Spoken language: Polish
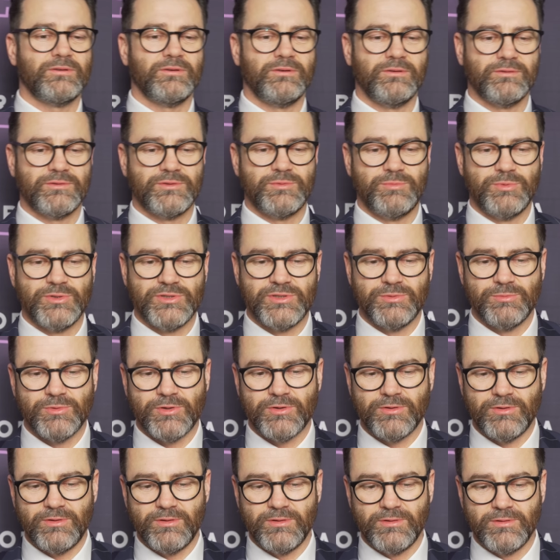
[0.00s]
to, czy będziemy
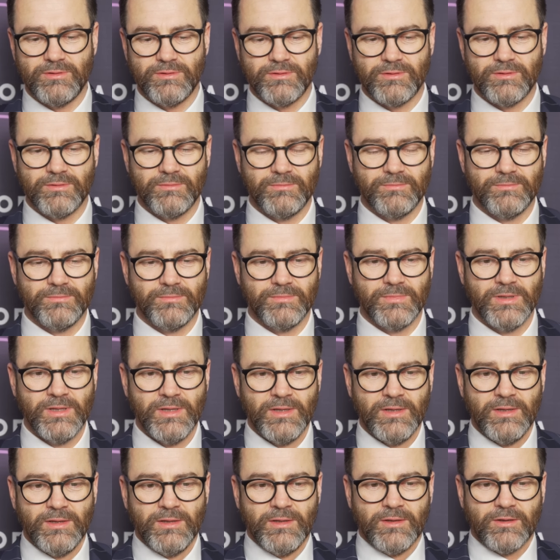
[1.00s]

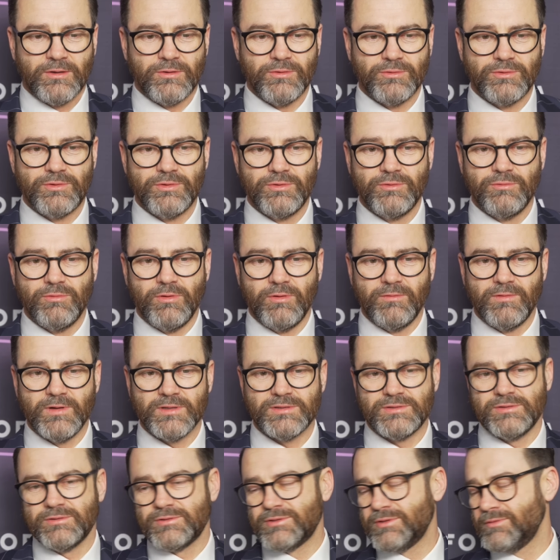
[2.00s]

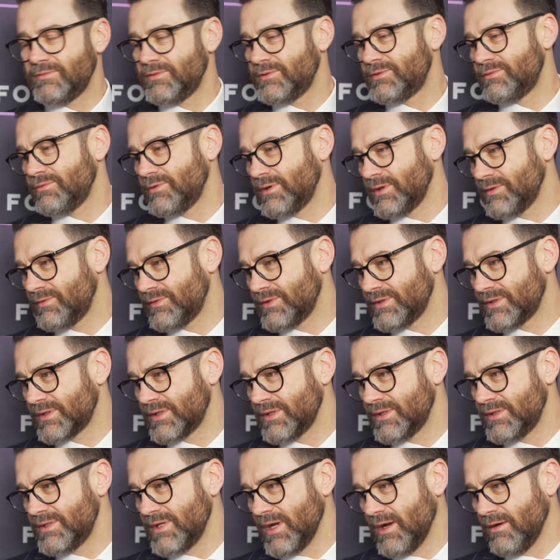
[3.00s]
kontynuować. No, chcę wysłuchać
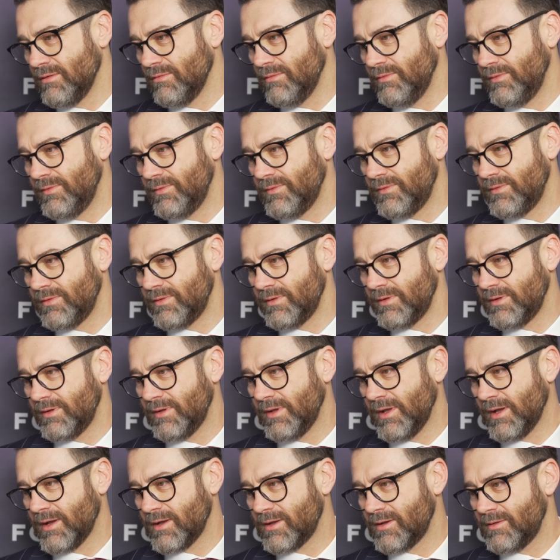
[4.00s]
wszystkich działów,
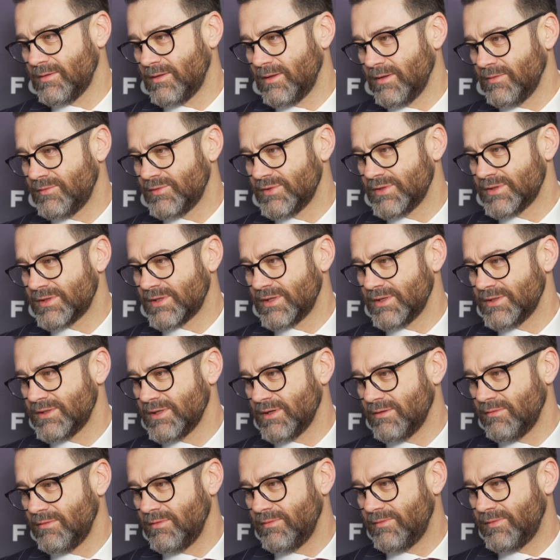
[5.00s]
jak te wszystkie
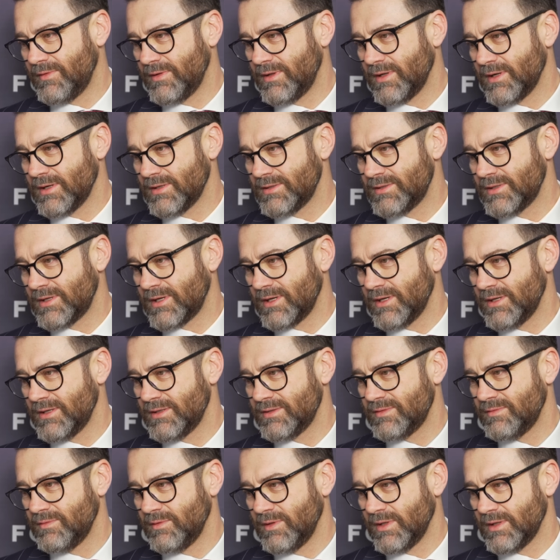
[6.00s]
działy Federacji
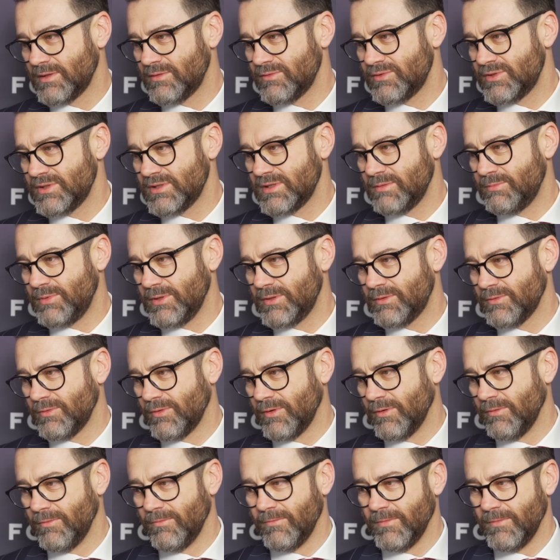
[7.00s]
KSW na no, to się zapatrują.